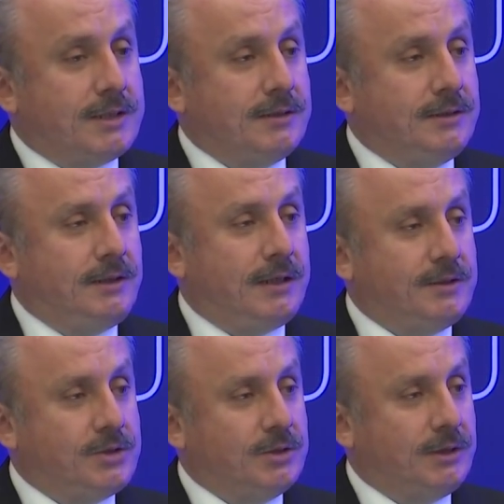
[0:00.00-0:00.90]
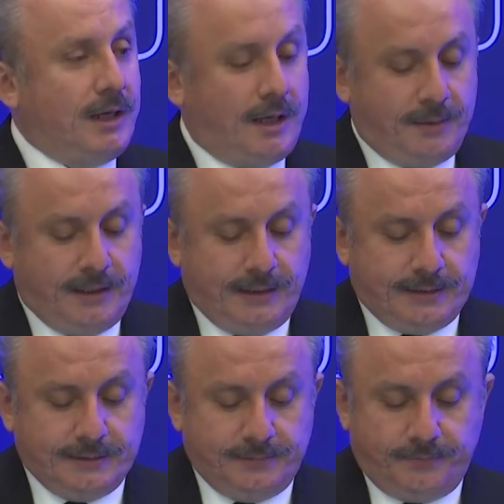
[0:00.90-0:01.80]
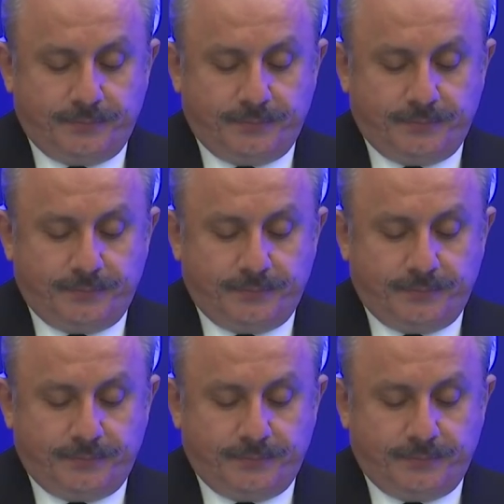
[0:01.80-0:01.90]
sınırları dışından haberlerdi.